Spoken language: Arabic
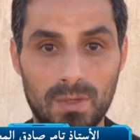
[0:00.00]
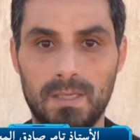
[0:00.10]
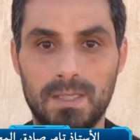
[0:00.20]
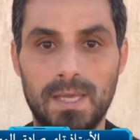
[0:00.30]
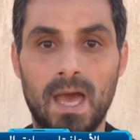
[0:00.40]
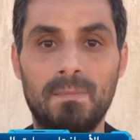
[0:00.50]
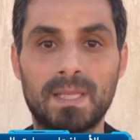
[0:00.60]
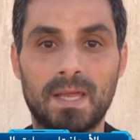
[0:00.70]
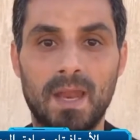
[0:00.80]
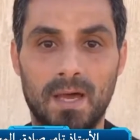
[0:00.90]

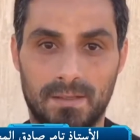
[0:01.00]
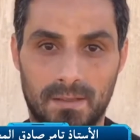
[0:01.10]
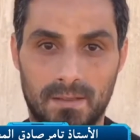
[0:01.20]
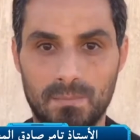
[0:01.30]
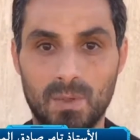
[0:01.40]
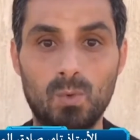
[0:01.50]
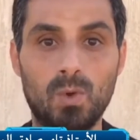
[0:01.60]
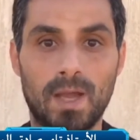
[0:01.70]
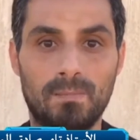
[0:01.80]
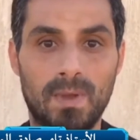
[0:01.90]
نيابة عنه
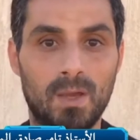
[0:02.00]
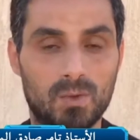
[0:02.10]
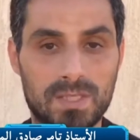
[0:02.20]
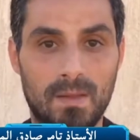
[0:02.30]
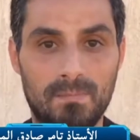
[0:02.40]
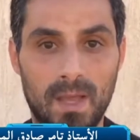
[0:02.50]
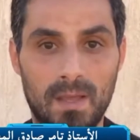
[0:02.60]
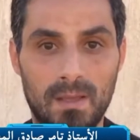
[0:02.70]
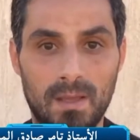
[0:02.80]
بموجب ما يسمى